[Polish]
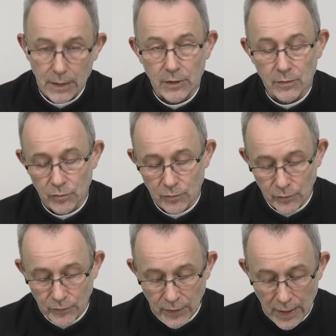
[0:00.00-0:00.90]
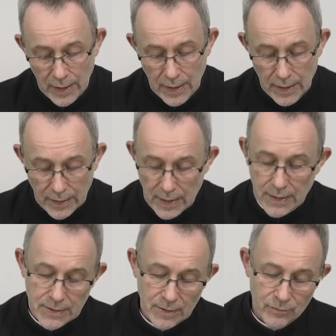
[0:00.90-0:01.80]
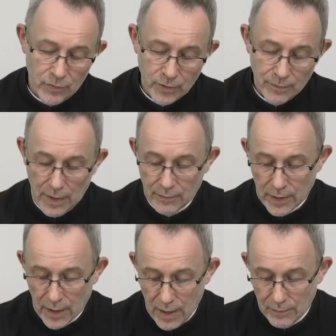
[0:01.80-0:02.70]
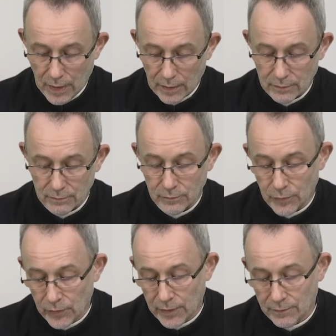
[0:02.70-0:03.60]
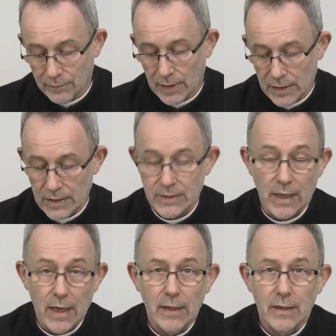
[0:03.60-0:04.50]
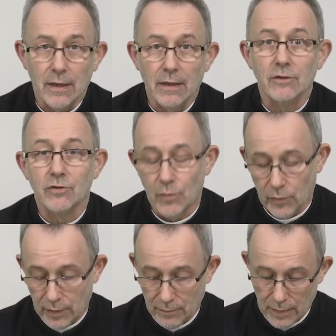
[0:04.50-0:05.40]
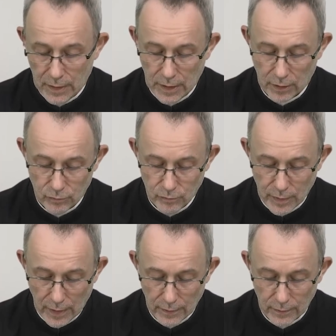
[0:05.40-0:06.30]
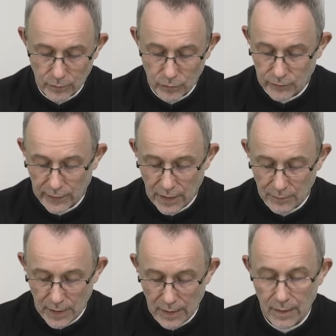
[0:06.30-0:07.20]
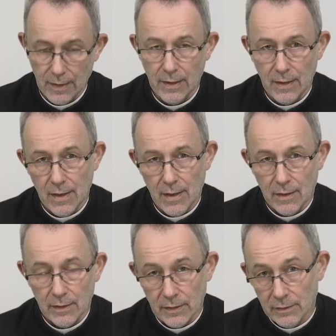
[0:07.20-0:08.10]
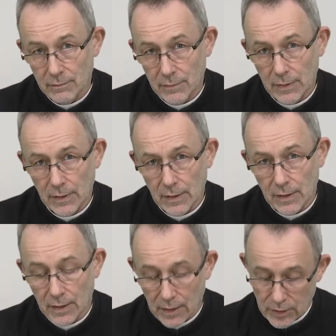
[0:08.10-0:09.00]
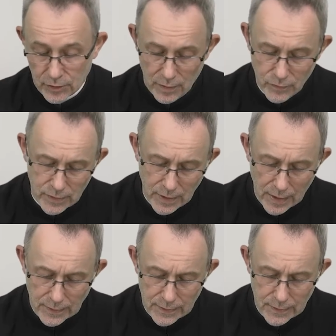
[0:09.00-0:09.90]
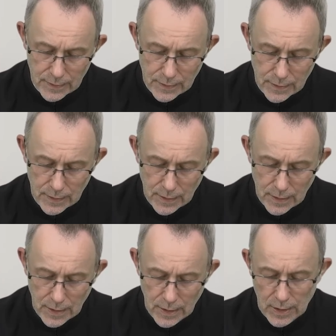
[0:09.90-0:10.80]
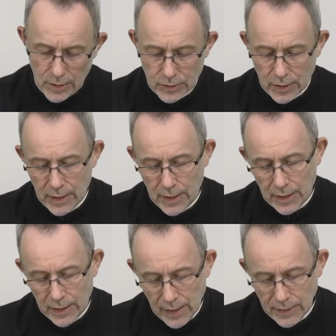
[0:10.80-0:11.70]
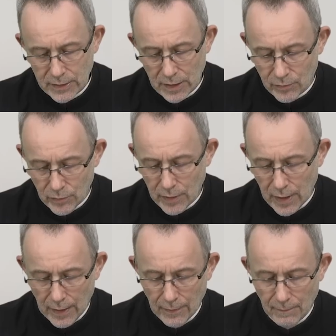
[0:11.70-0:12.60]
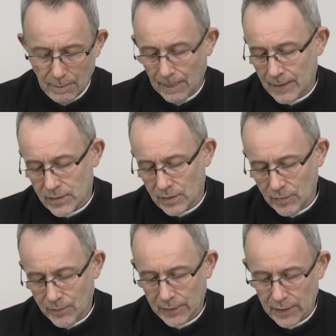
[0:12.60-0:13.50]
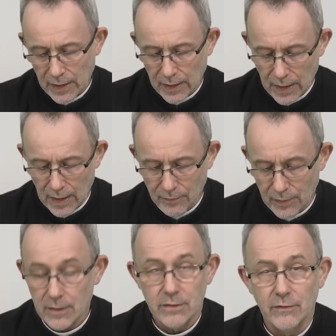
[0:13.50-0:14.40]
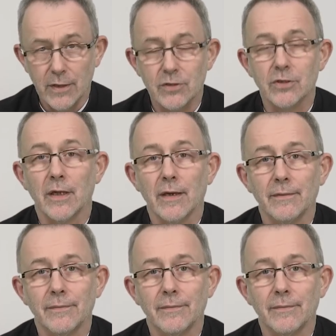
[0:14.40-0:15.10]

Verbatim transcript: Kiedy Bóg mówi: Ja jestem Bogiem Abrahama, Bogiem Izaaka i Bogiem Jakuba, uświadamia im i każdemu z nas, że relacja Boga z tymi patriarchami jest wieczna,